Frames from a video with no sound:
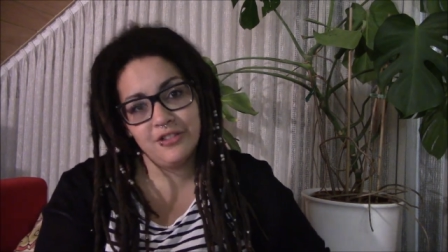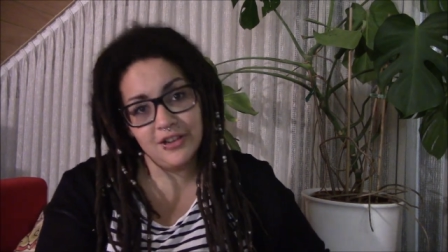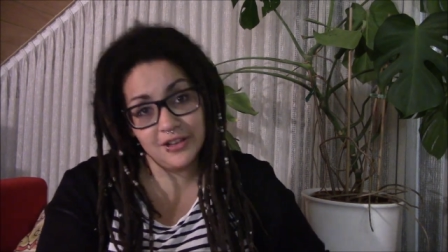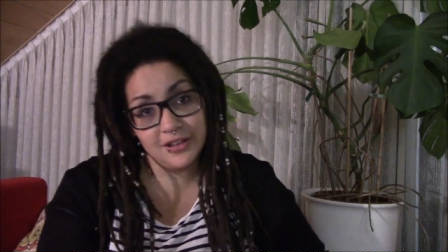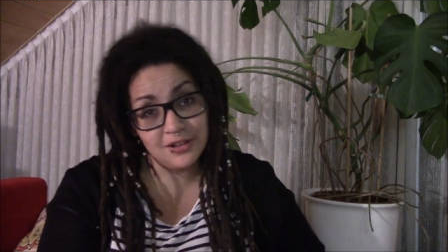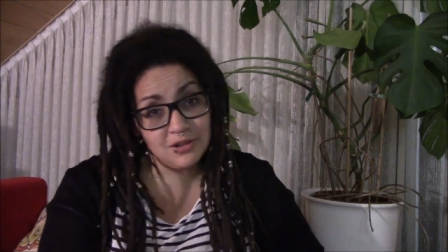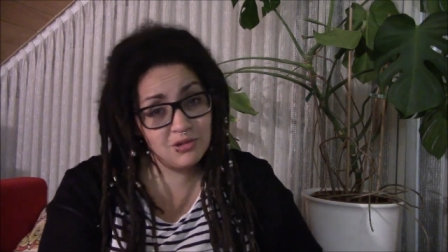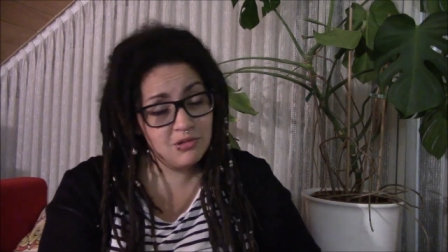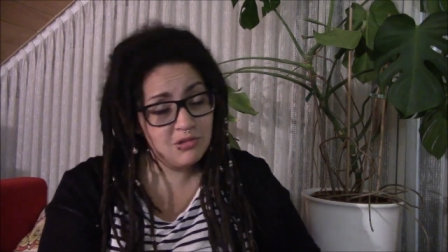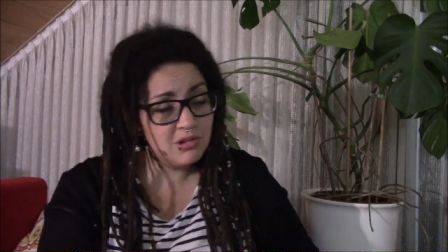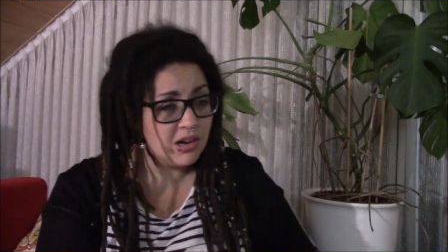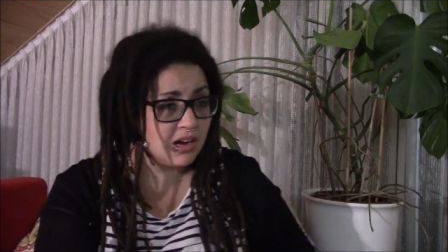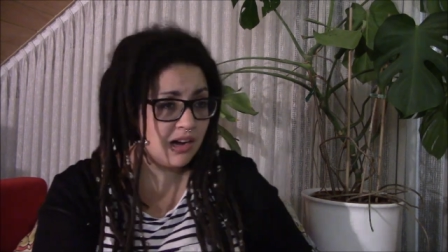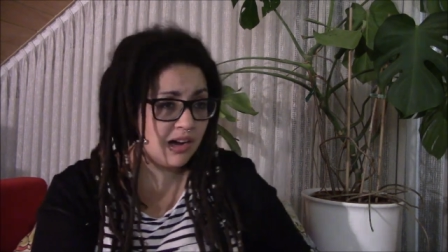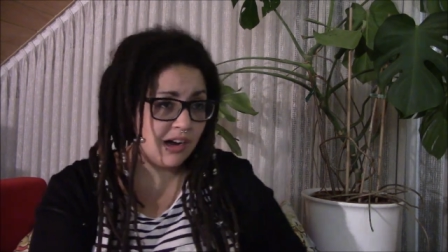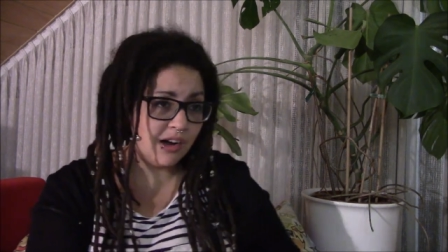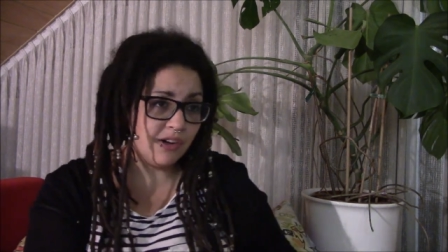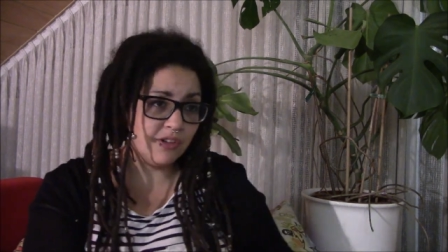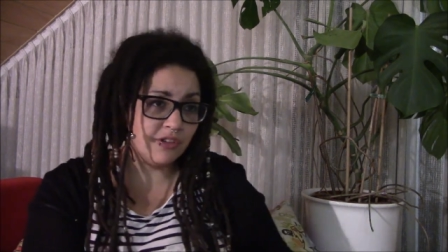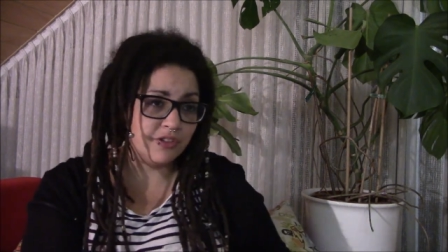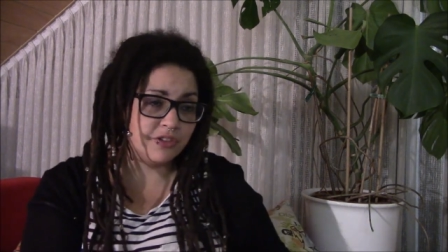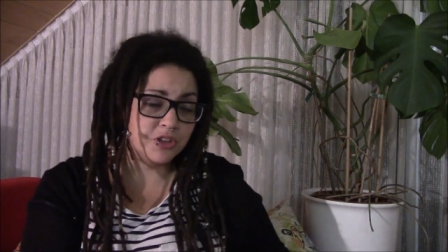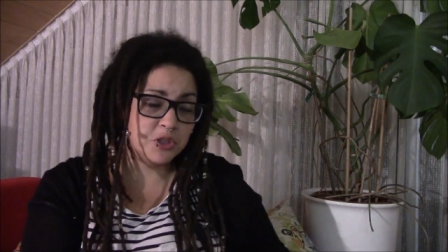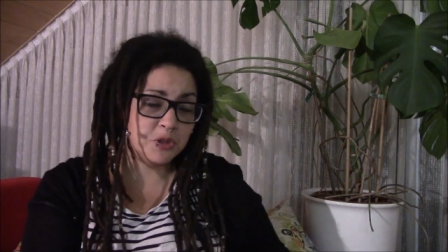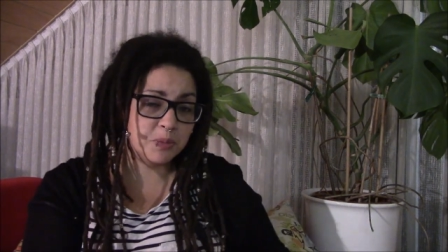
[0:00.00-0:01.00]
fast nur
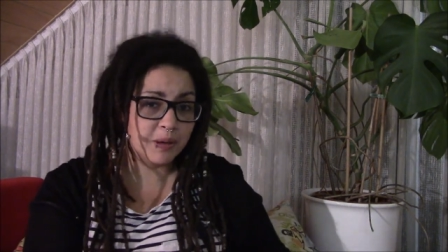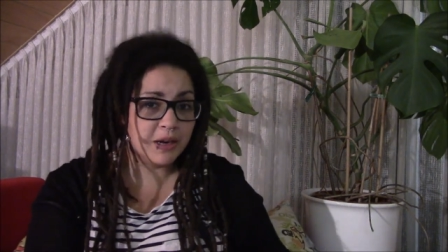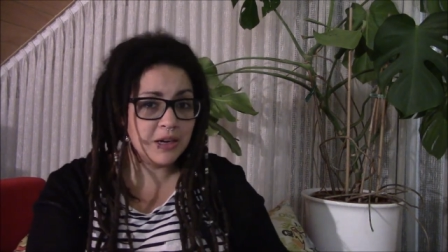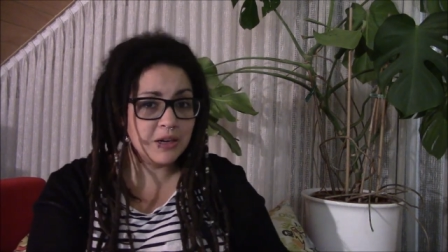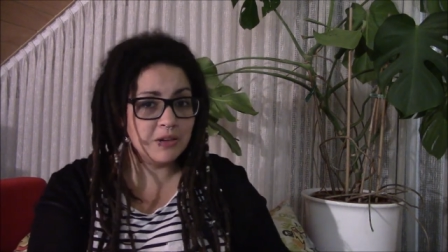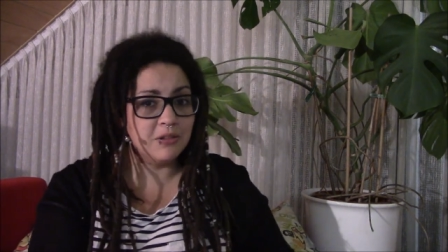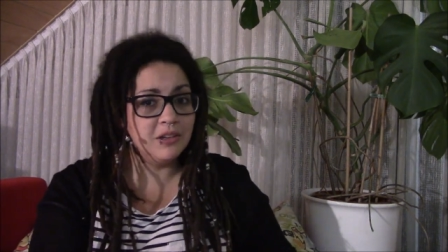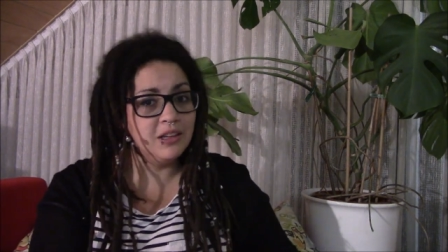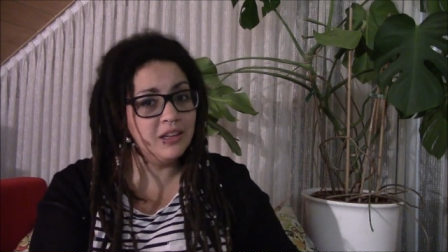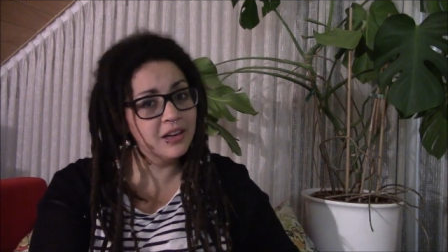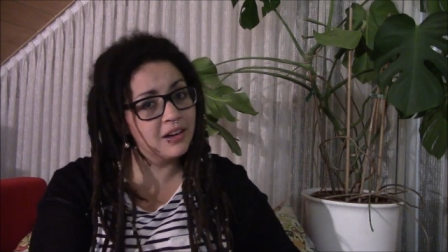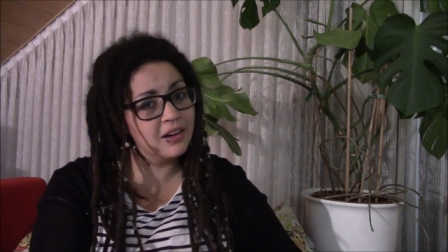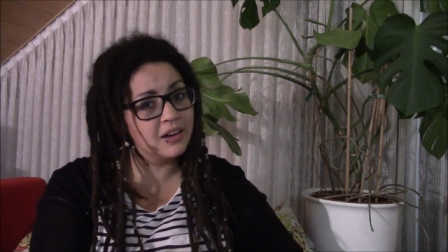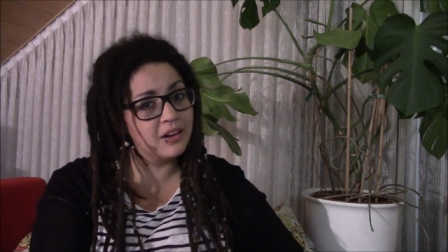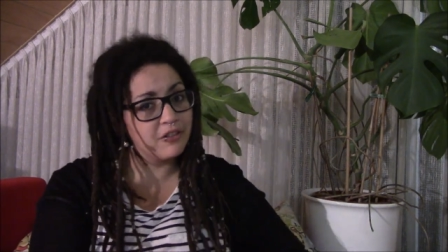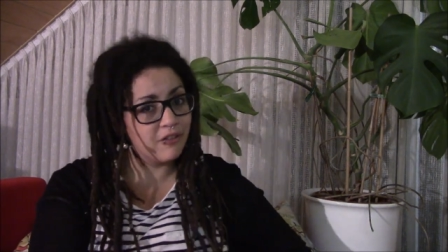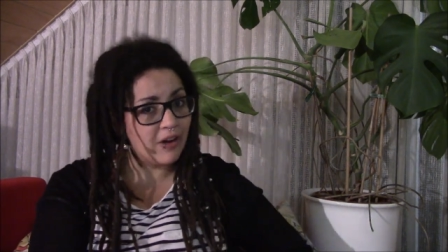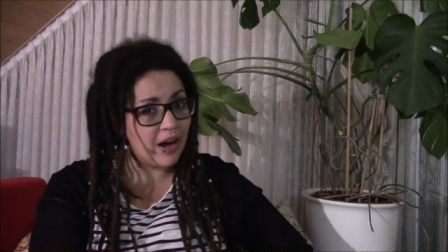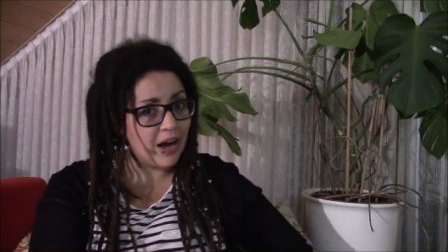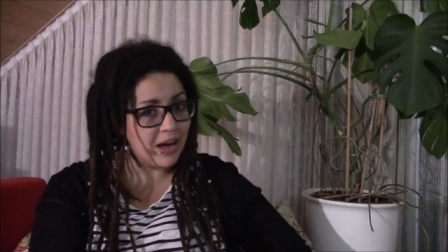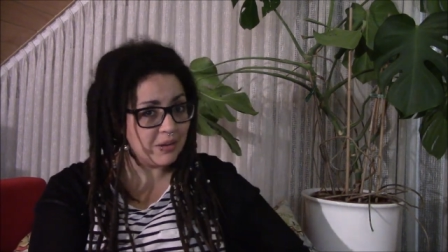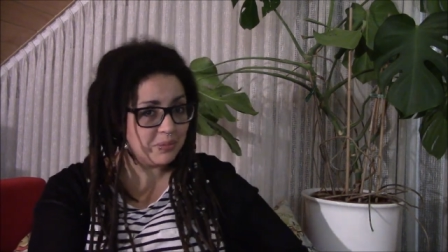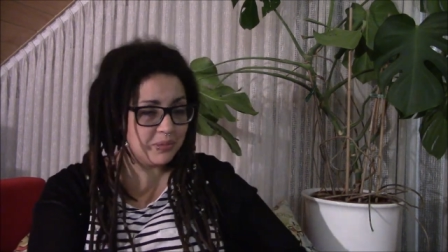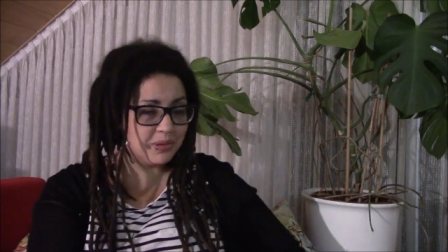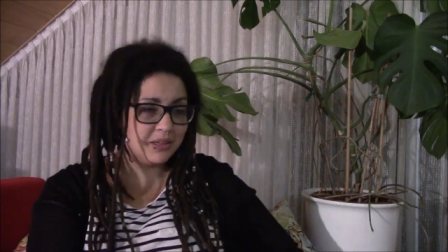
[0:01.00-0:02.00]
auf Springturniere
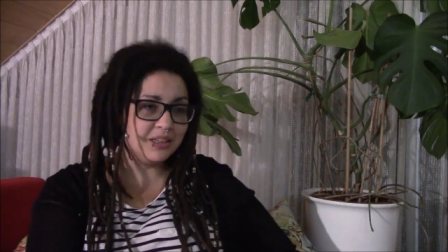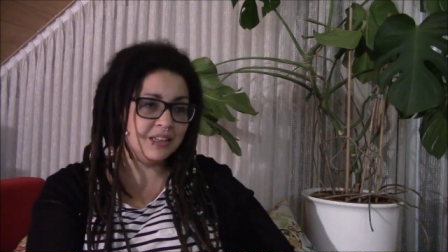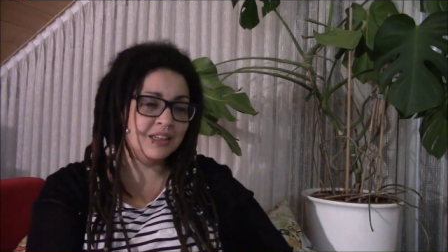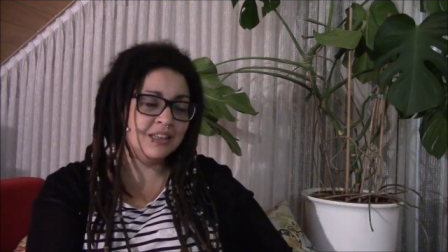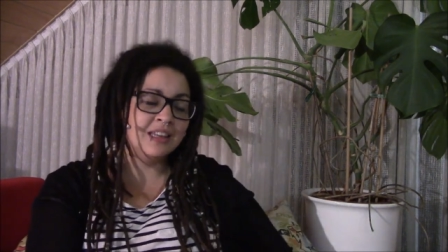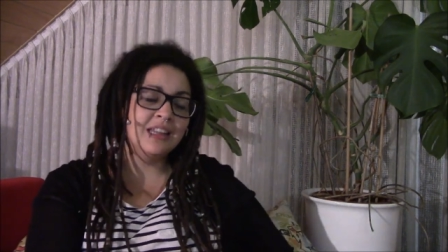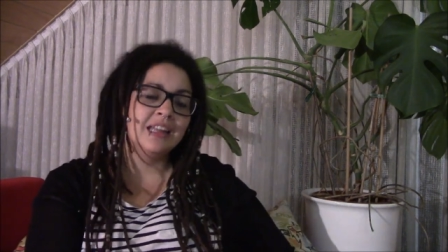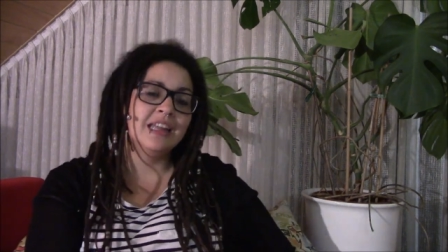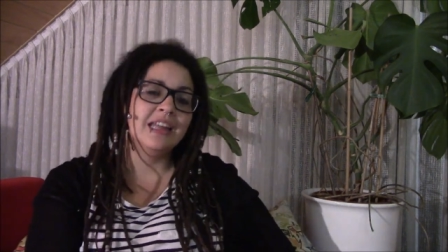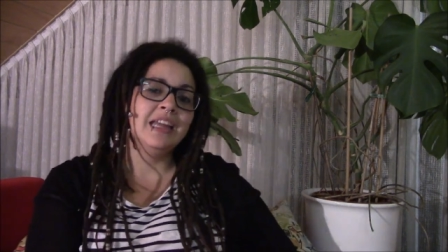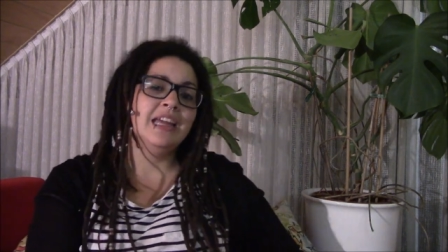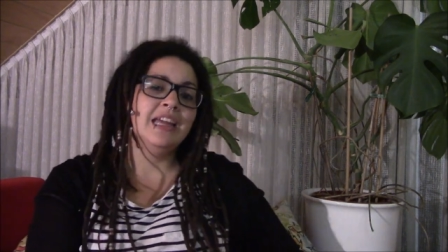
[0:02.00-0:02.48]
gefahren bin,